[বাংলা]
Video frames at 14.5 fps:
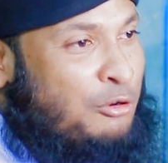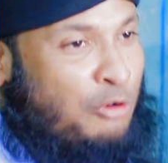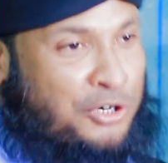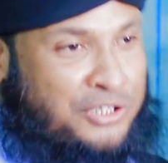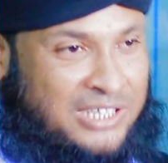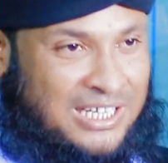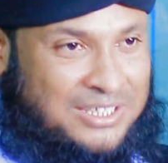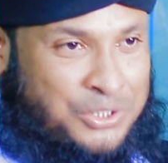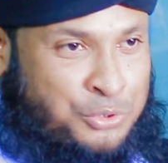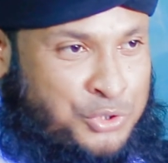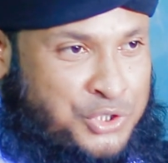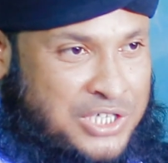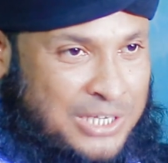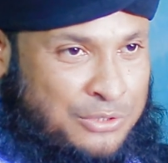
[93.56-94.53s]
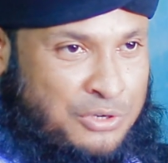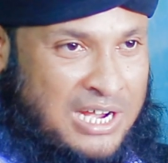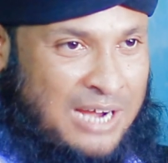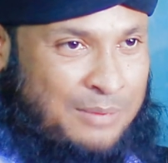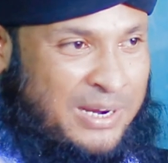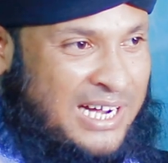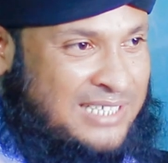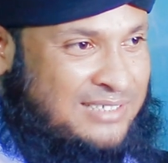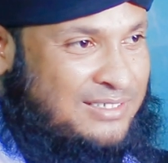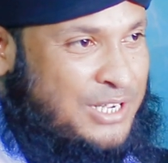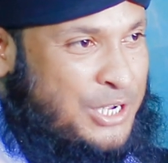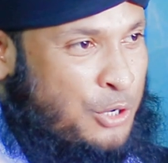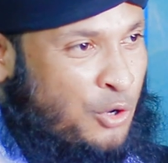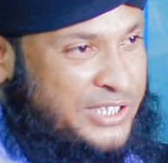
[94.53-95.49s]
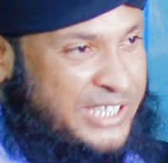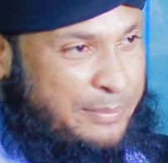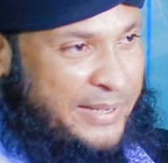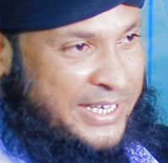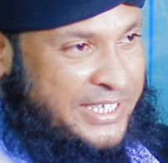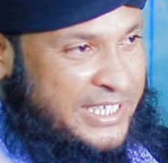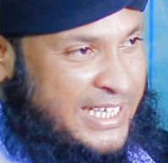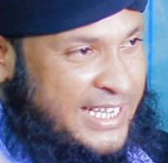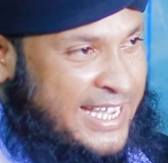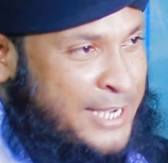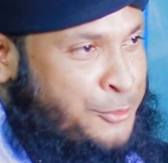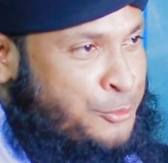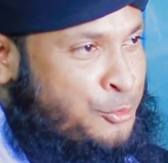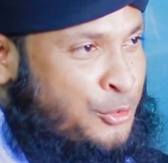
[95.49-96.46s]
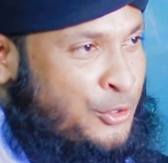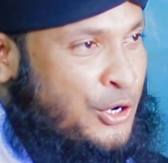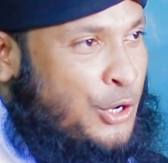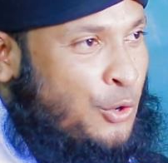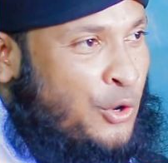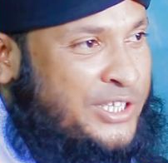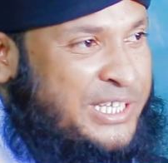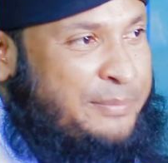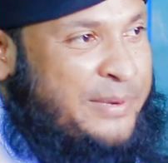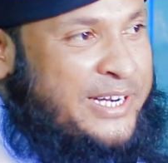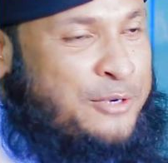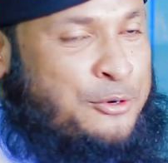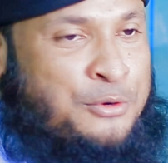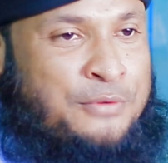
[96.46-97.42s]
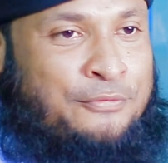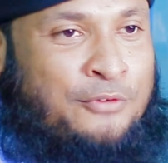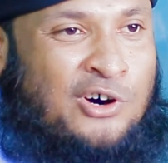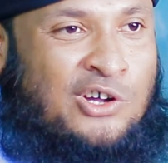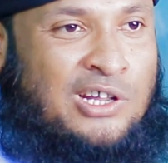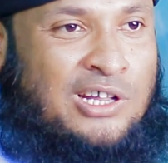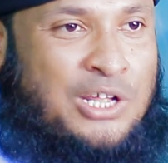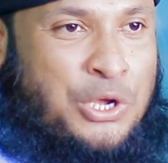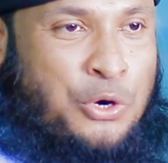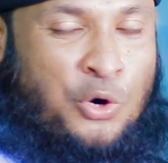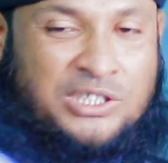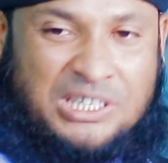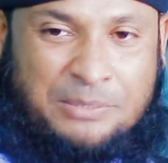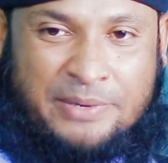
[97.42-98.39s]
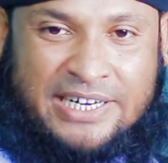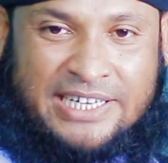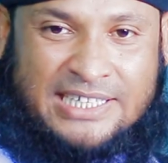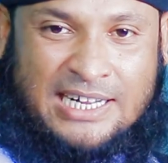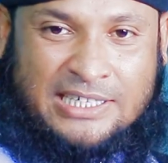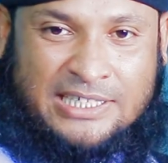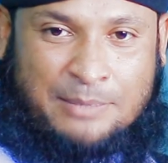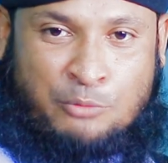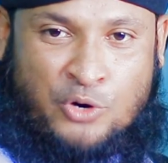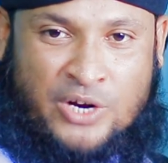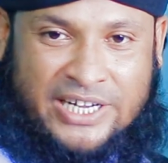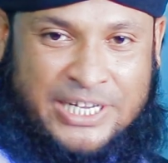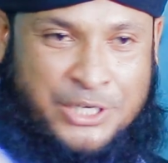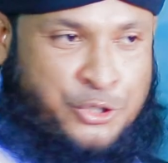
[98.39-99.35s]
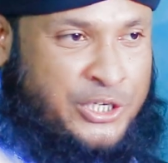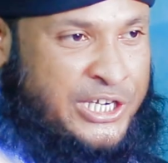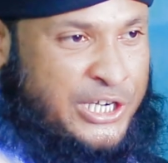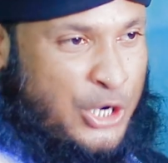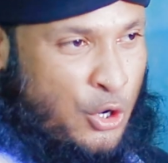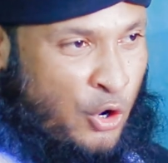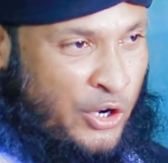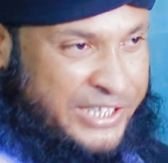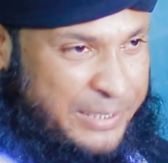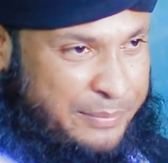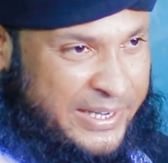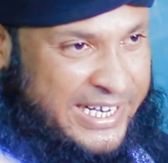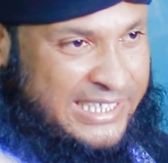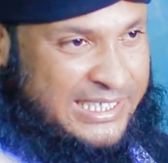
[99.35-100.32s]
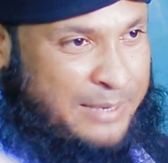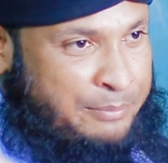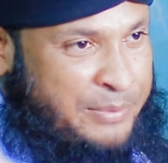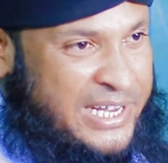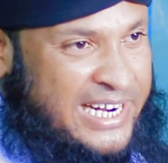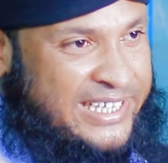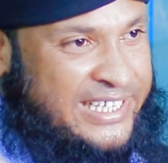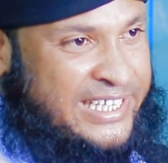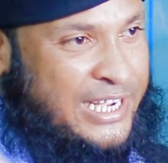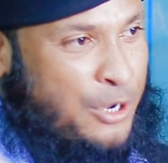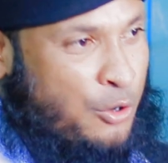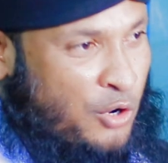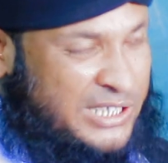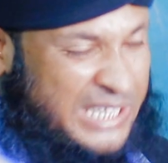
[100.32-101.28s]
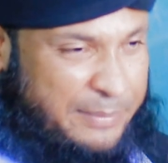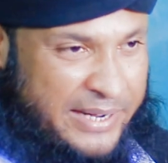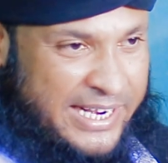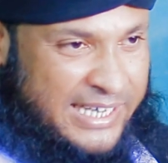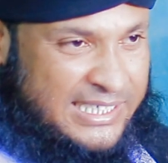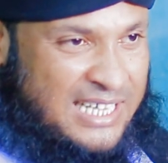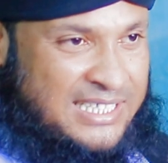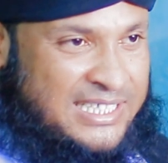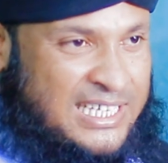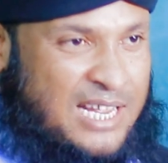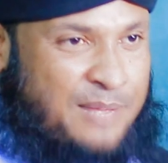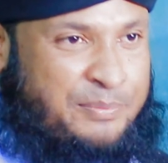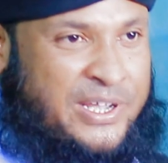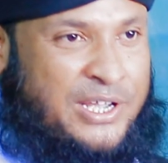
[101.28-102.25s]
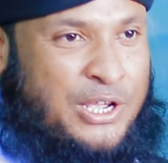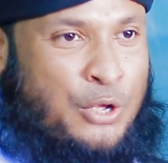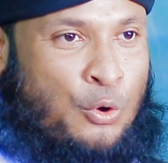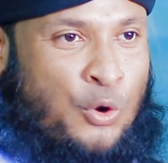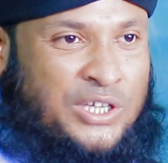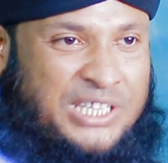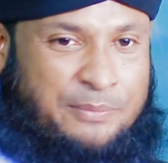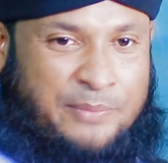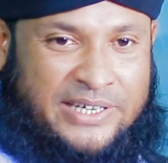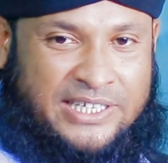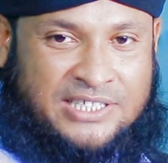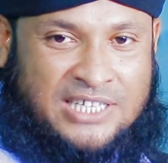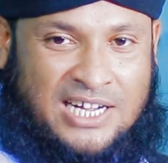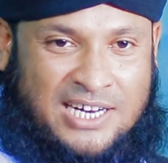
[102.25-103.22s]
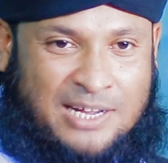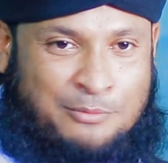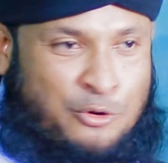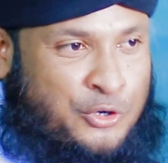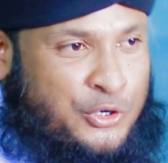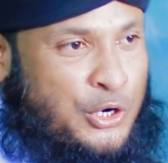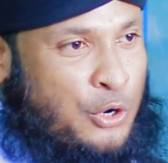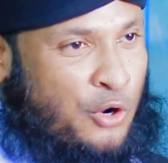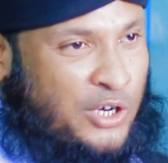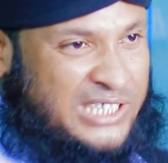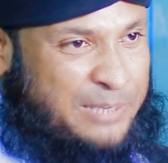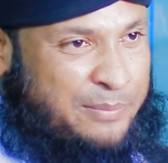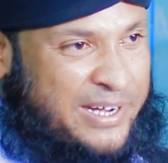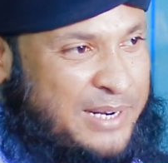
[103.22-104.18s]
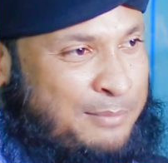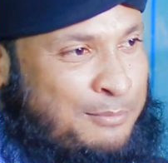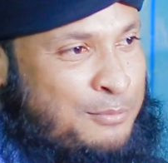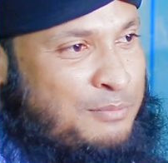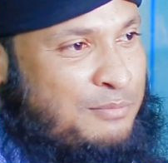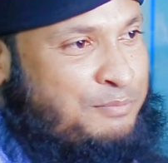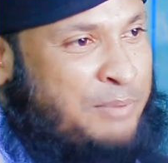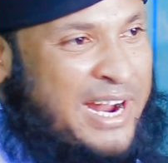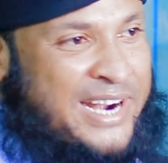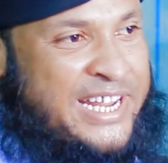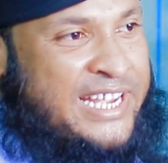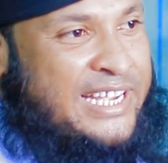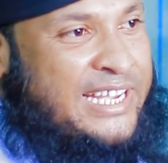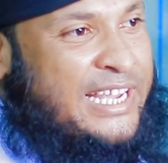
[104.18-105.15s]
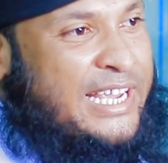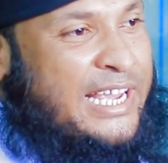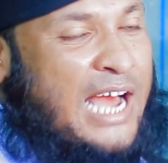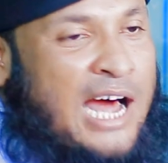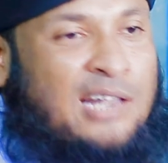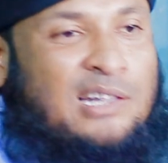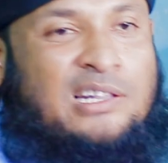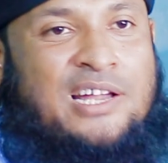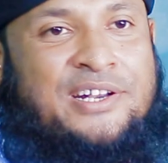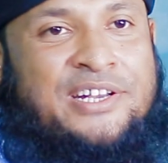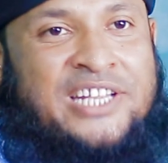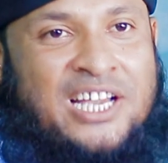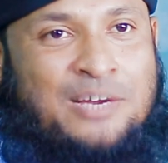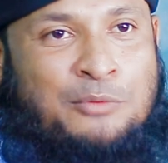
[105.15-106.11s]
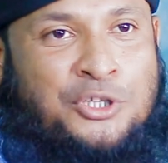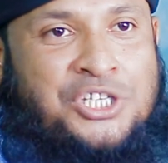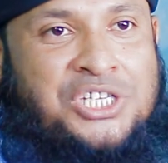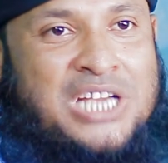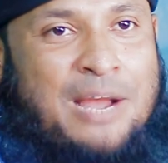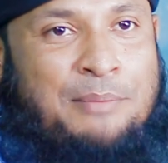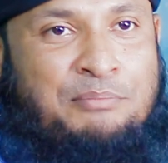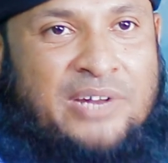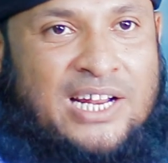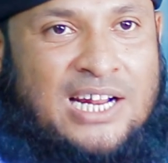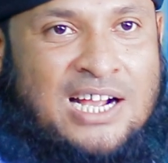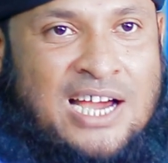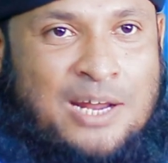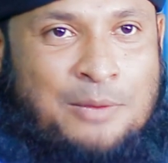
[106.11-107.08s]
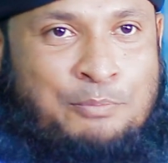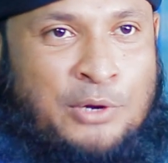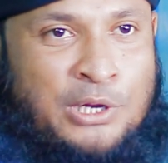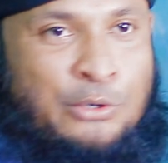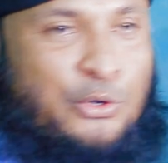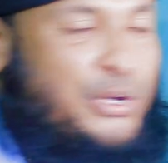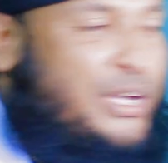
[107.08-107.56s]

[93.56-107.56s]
অর্থাৎ সুস্বাদু খাবার হতে পারে সেটা খেজুর হতে পারে কোনো ফল হতে পারে এটা একটা ভুনা খিচুড়ি হতে পারে একটা বিরিয়ানি হতে পারে একটা জিলাপি হতে পারে ছানা বুট হতে পারে পানি আল্লাহর নিয়ামত সামনে রাখার পরেও